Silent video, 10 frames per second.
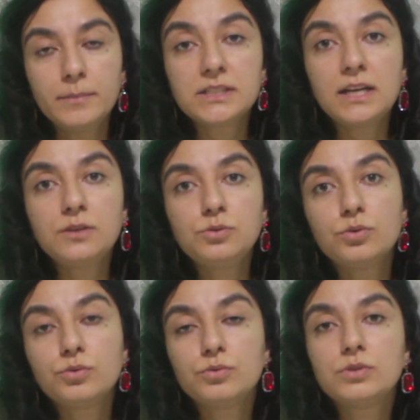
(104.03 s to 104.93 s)
Mesela
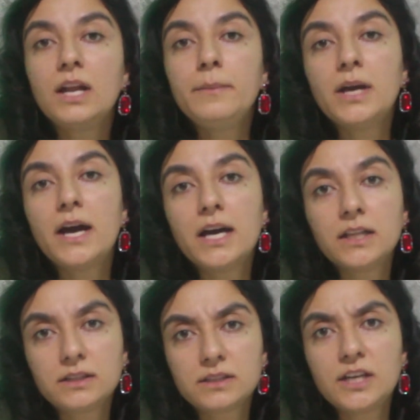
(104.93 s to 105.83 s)
çok güzel bir
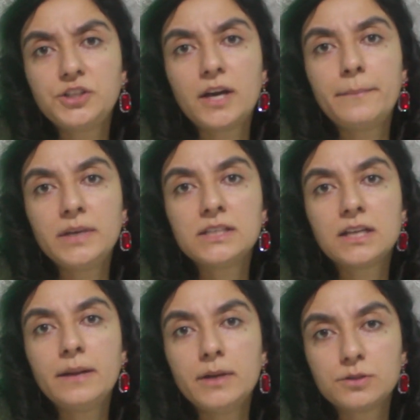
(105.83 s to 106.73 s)
hayat yaşayan bir
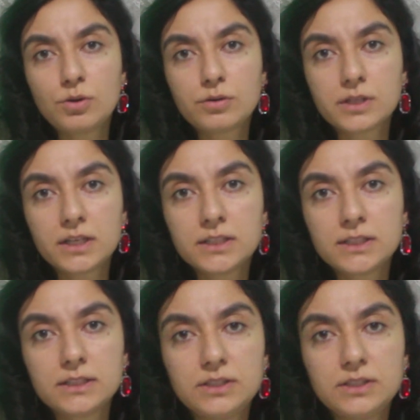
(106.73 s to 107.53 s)
insana bile sorsanız